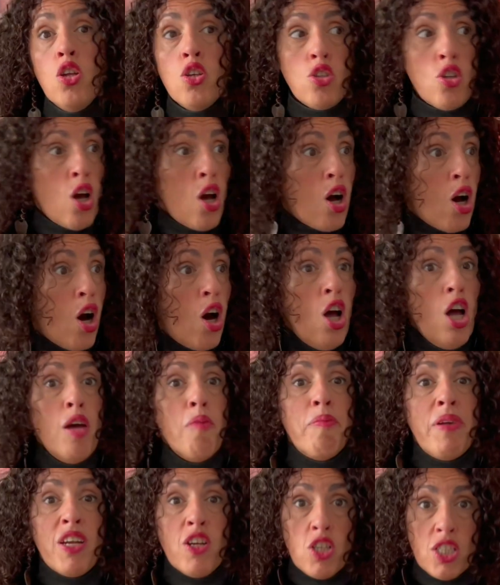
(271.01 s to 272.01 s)
No,
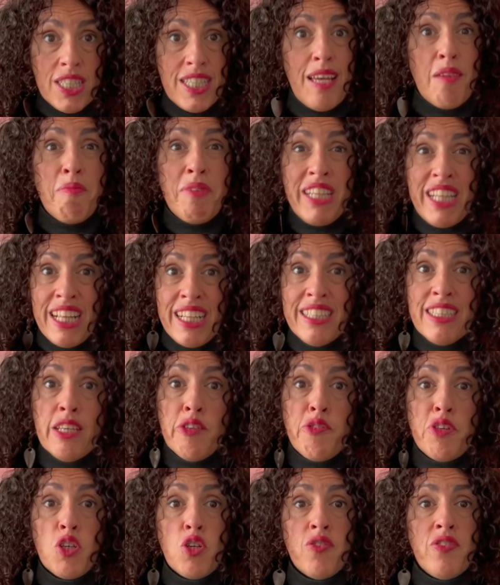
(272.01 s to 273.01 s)
però se mi
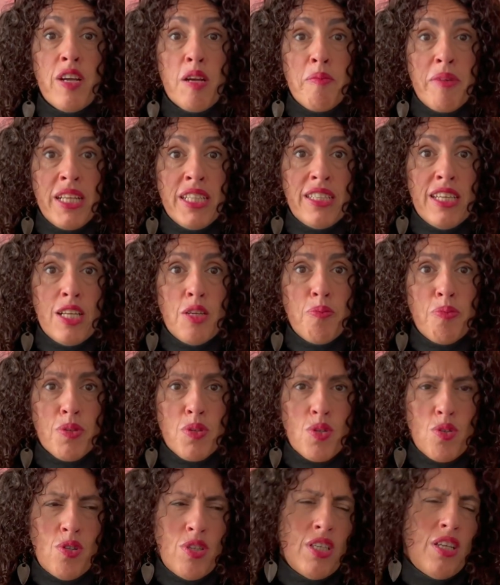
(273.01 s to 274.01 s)
identifico veramente gli
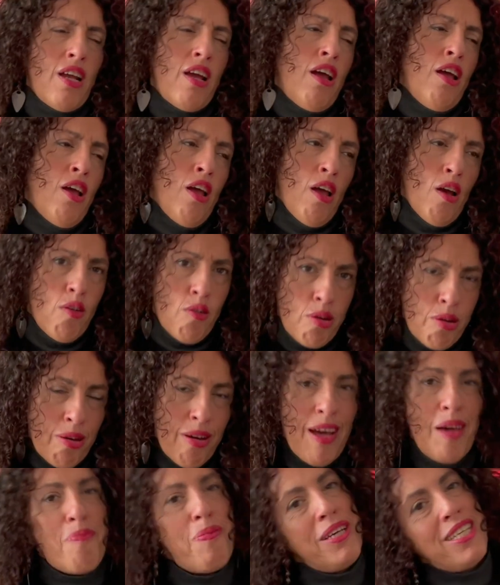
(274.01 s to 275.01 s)
posso dire oh,
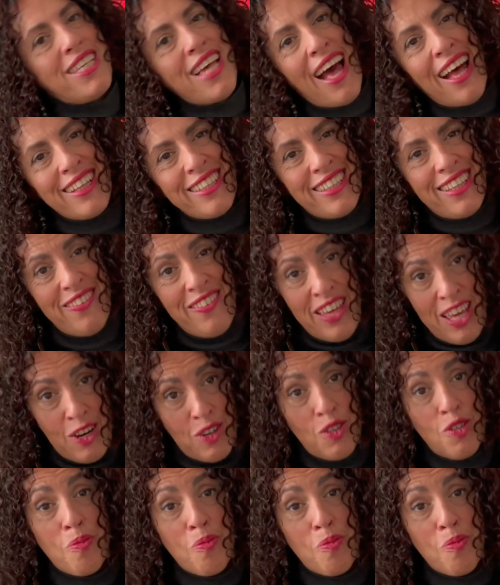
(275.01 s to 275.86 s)
è pesante, vero?